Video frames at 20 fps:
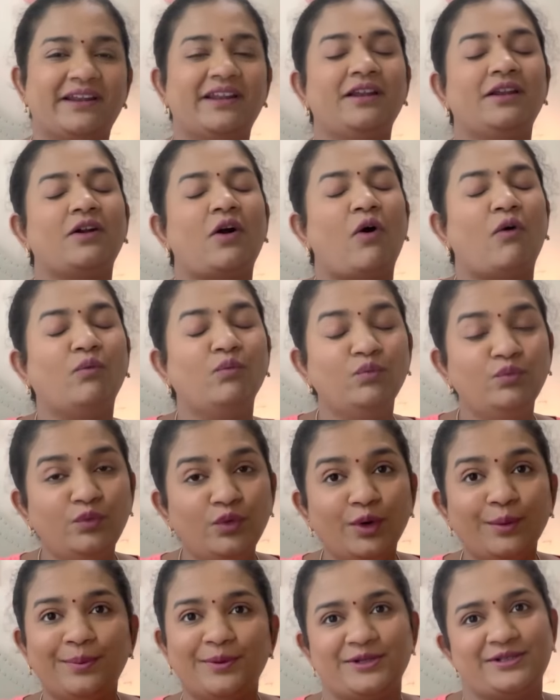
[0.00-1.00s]
ஏன்னா எனக்கு
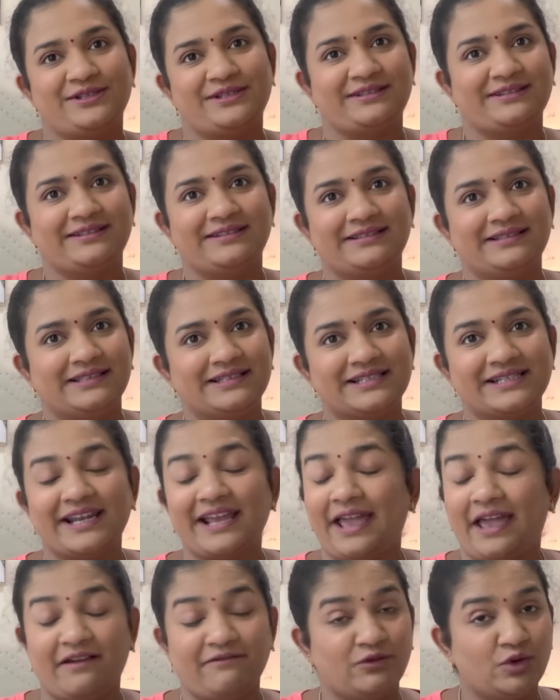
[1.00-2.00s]
அவ்வளோ பிடிச்சிருந்தது வந்துட்டு
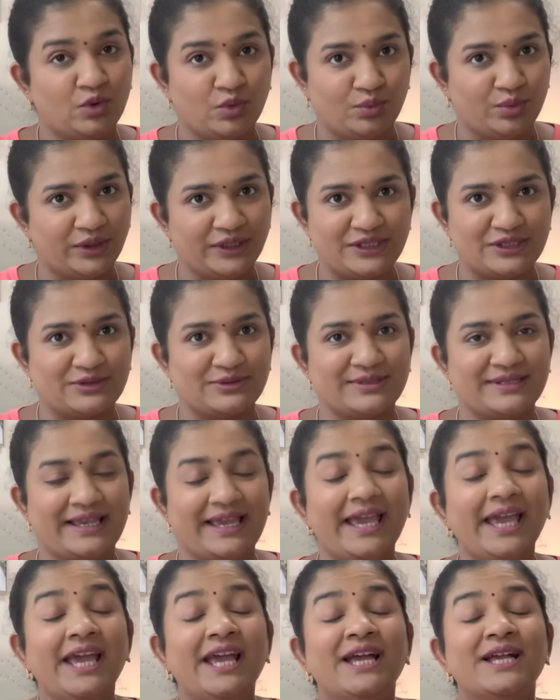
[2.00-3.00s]
ஐ ஹவ் நோ வேர்ட்ஸ் டு சே
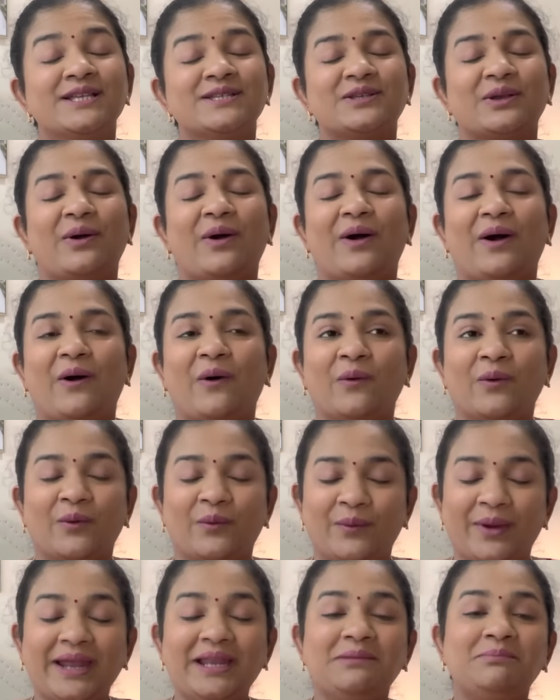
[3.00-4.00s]
ஸோ அவங்க
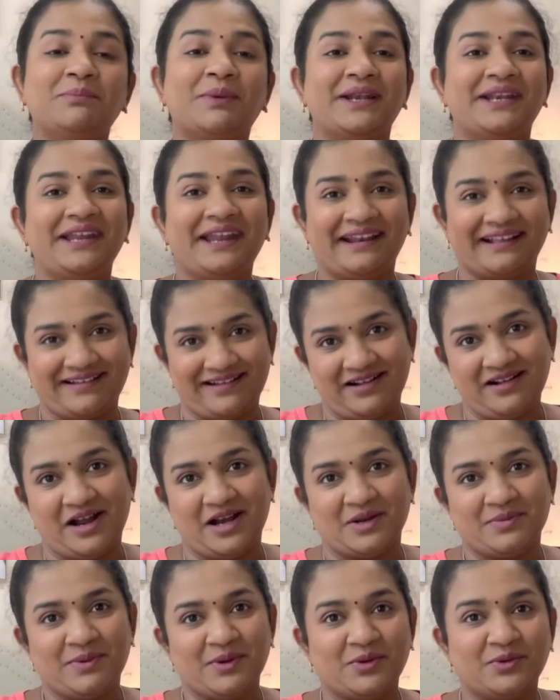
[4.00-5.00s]
வெயிட் பண்ணி எனக்காக
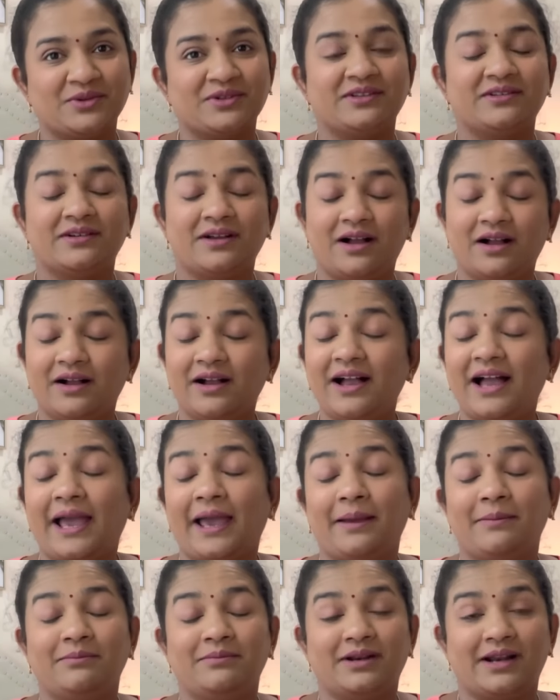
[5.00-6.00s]
அனுப்பி கொடுத்ததுக்காக ஐ
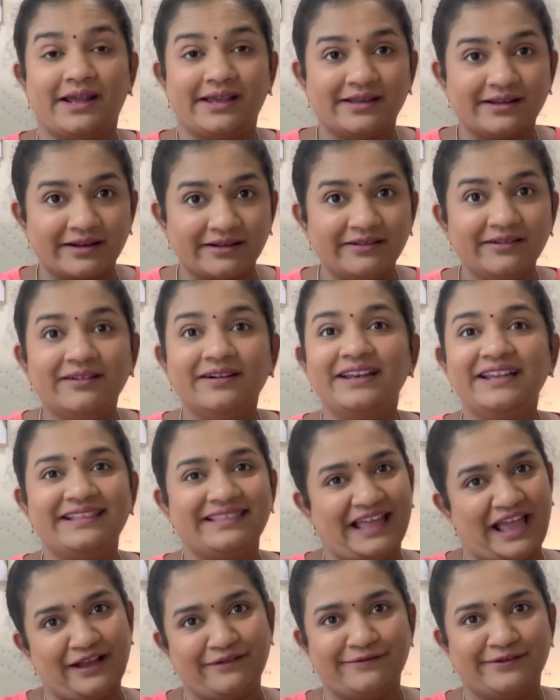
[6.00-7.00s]
ஆம் லைக் ரியலி
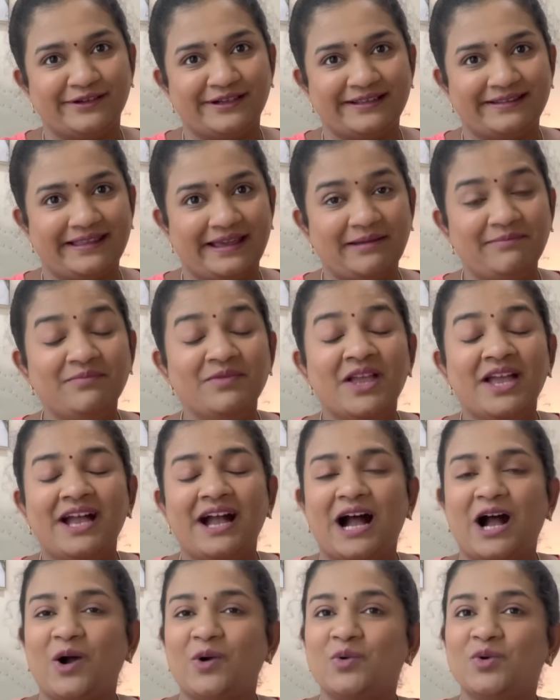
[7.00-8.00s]
தேங்க்ஃபுல் டு தேம்
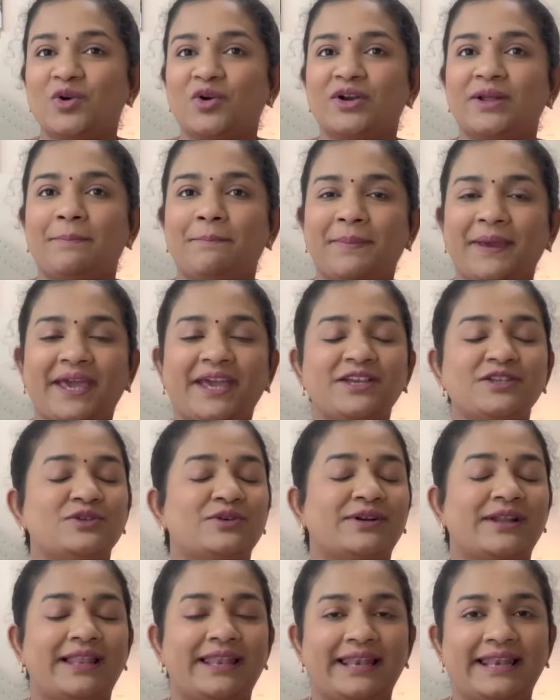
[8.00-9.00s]
அவங்களோட
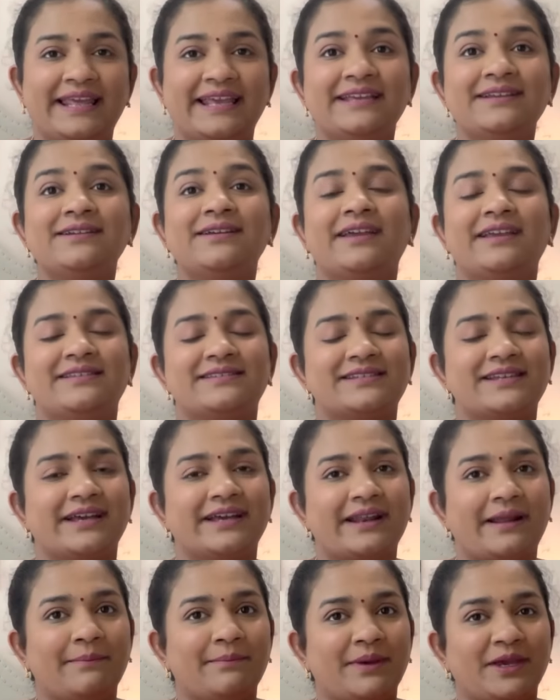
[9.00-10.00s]
பேஜோட லிங்க்
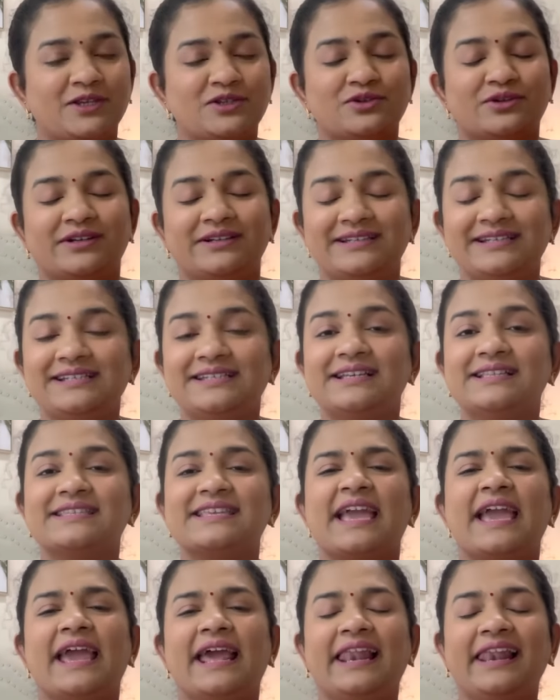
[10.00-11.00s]
இன்ஸ்டாகிராம் பேஜோட டீட்டெயில்ஸ்
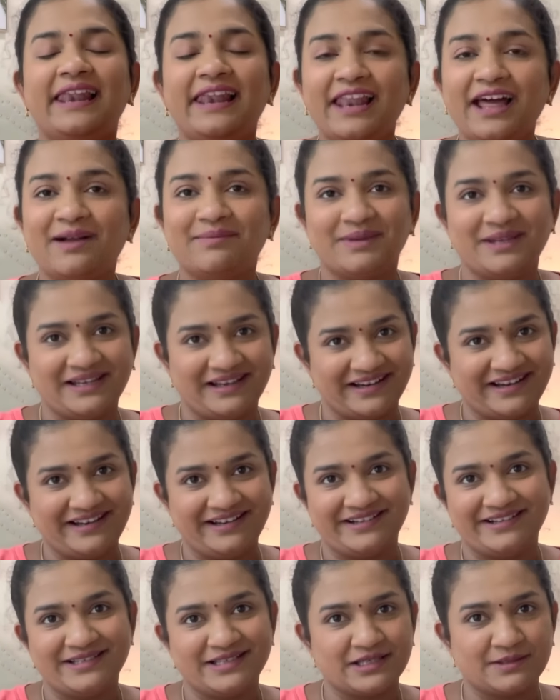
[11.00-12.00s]
எல்லாமே நான்
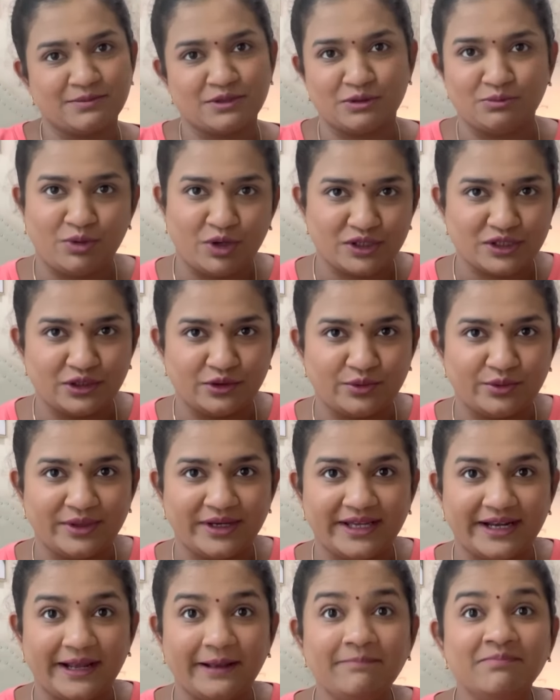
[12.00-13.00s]
கீழே டிஸ்கிரிப்ஷன் பாக்ஸில்
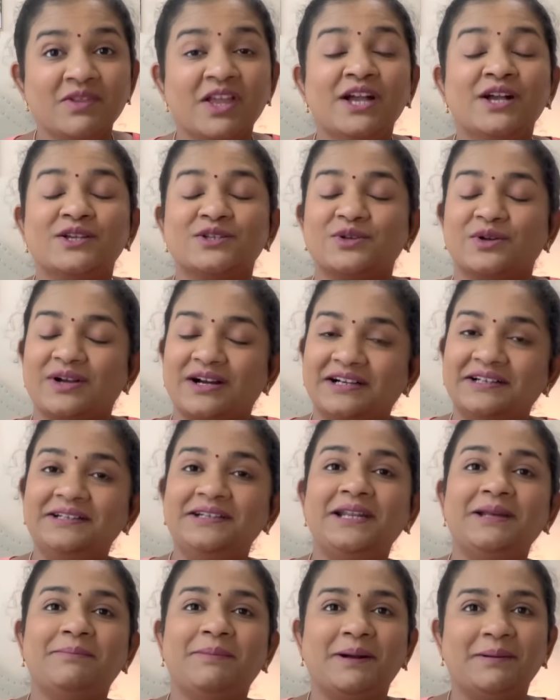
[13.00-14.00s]
கொடுக்குறேன் ஸோ
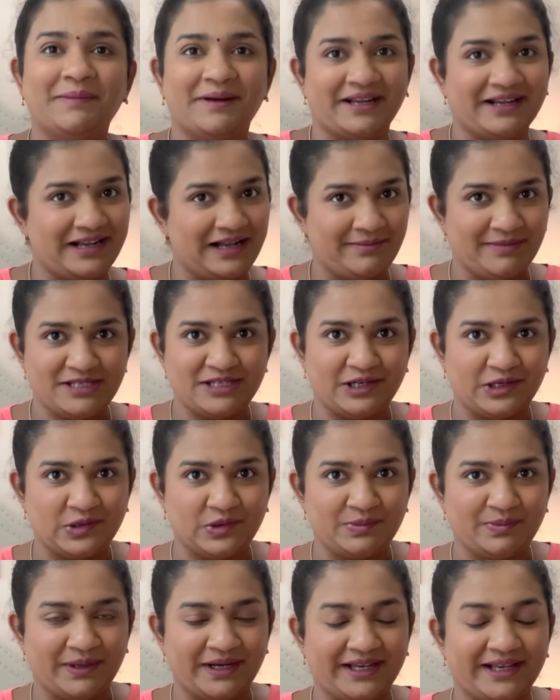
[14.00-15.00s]
கண்டிப்பாக மறக்காமல் செக்
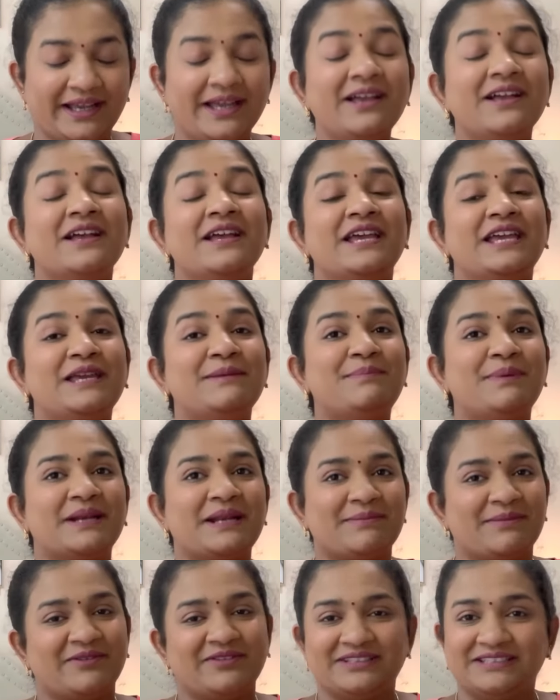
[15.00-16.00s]
அவுட் பண்ணுங்கள் இப்போ
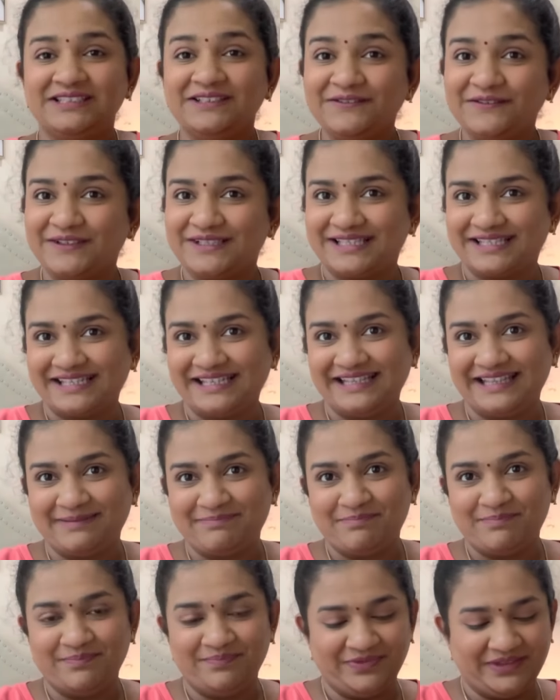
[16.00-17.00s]
நம்ம வந்து ஃபஸ்ட்டு இந்த
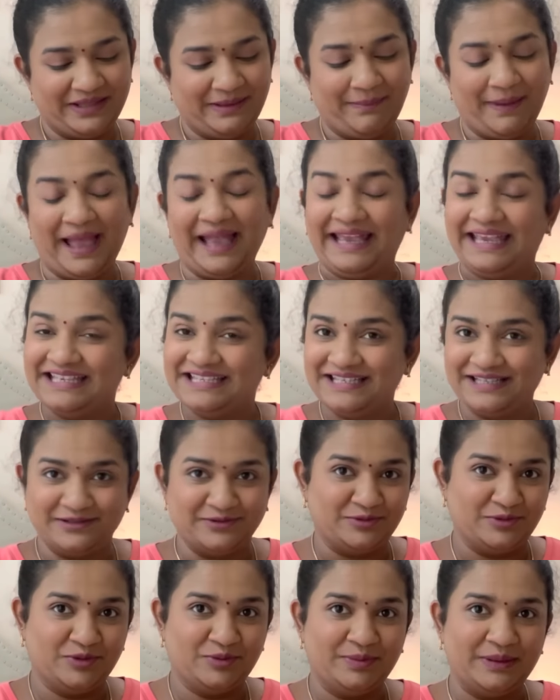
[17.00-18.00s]
இந்த பேக்கேஜிங்கை
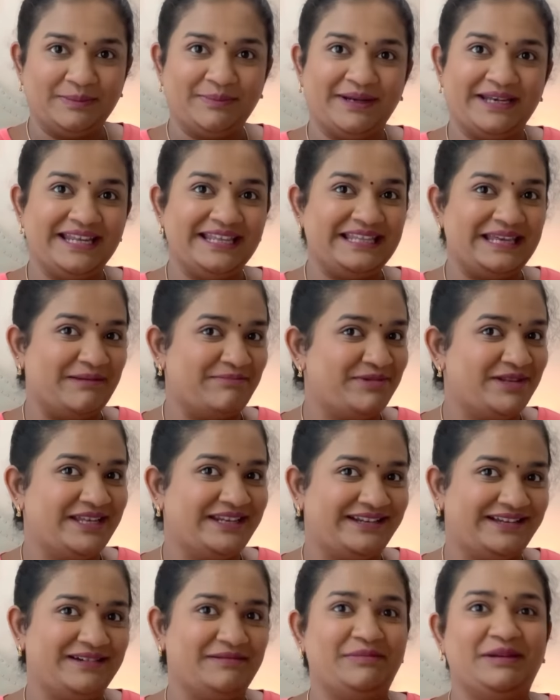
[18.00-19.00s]
ஓப்பன் பண்ணி அது எப்படி
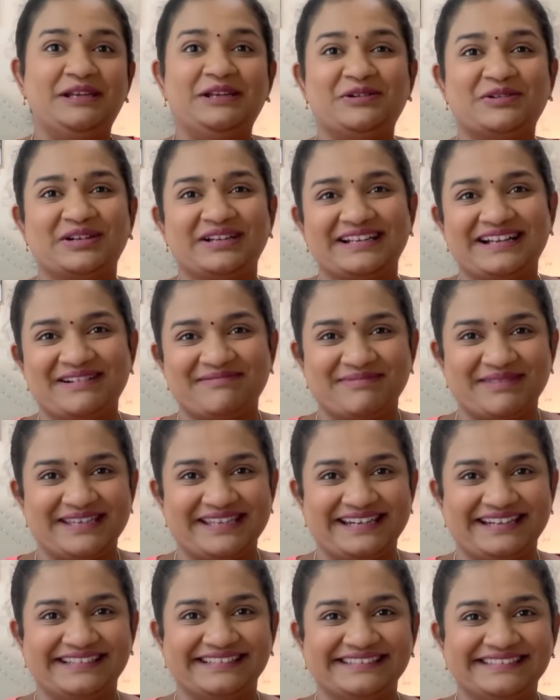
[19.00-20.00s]
இருக்குது அப்படின்னு உங்களுக்கு
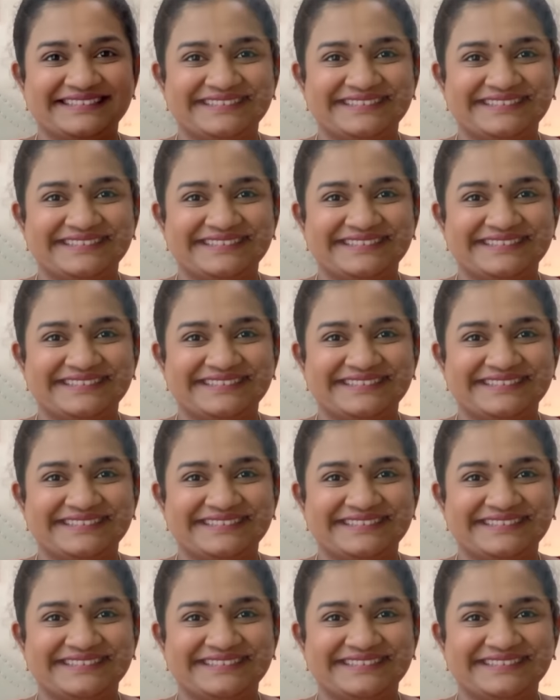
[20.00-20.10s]
காமிக்கிறேன்